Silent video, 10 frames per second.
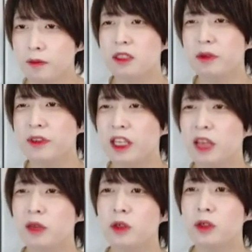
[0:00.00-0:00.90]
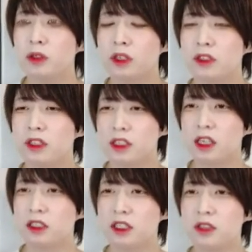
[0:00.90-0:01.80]
一番上にゲームコードとあるんです
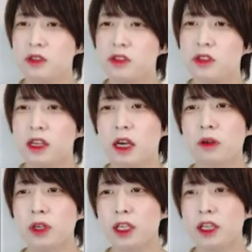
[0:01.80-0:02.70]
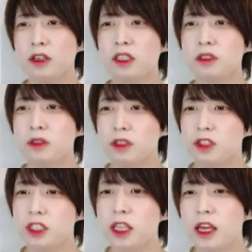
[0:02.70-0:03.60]
が、実装するときはこの規定クラスを通
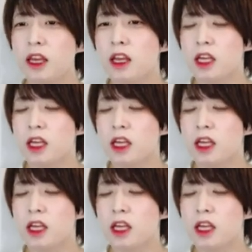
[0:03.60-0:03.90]
じて